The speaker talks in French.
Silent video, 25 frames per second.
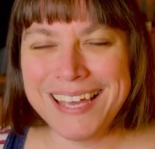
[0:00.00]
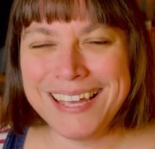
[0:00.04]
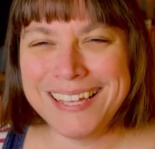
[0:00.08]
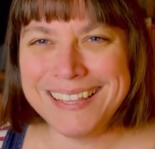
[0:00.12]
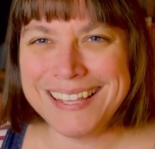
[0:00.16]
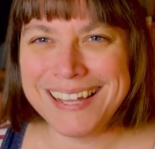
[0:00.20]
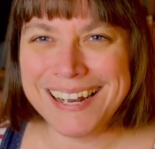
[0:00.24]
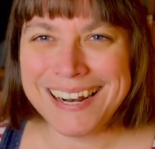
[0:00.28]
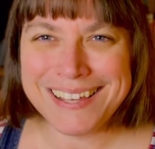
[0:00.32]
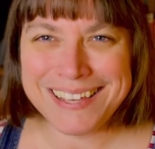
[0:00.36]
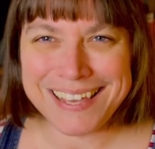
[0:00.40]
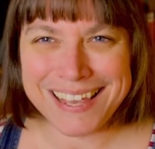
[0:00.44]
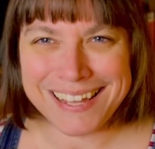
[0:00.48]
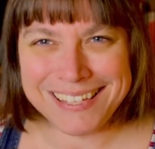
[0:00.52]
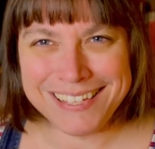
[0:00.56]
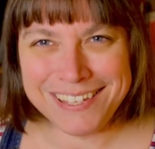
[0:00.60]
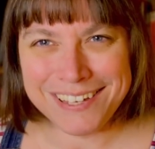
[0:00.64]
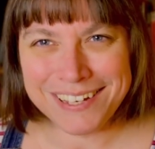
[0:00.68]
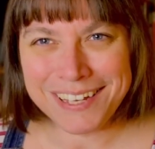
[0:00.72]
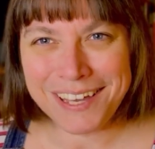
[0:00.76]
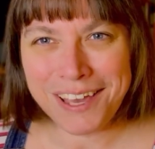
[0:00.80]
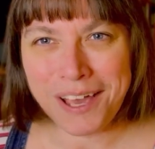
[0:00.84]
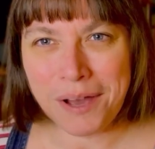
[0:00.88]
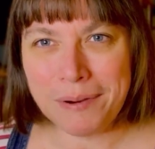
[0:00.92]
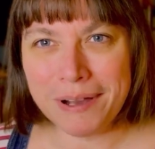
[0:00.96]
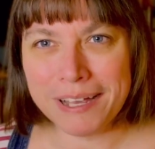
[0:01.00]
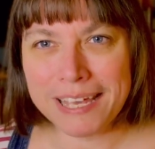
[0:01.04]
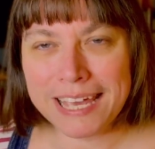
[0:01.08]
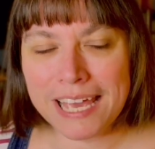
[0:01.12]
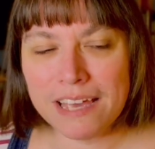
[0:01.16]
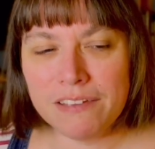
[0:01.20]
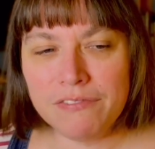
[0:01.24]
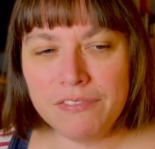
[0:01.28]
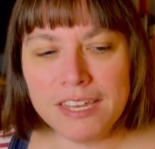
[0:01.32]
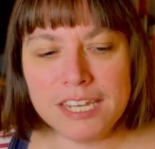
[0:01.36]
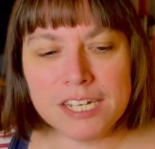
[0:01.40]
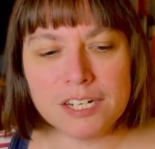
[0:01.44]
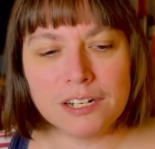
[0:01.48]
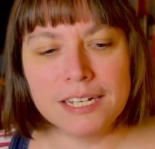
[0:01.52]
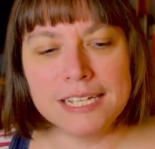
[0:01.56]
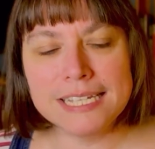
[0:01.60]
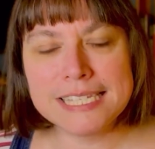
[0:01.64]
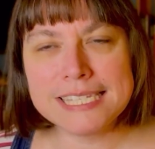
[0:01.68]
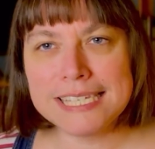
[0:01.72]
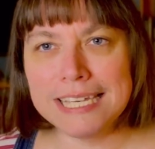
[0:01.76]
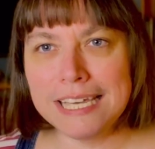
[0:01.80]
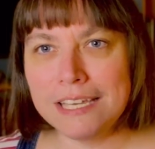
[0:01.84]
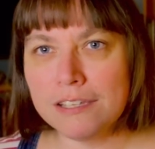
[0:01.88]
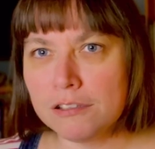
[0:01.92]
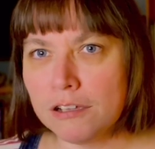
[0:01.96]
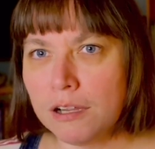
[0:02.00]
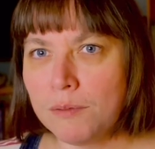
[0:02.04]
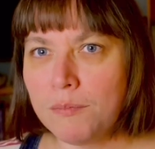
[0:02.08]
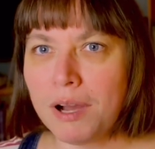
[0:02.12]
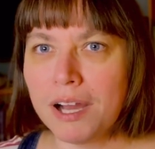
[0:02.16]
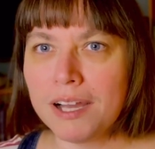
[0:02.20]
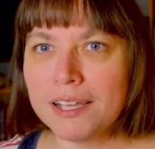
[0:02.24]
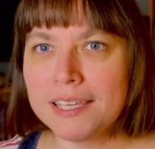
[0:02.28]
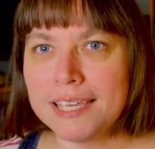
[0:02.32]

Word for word: dans la catégorie roman graphique, j'en ai tiré seulement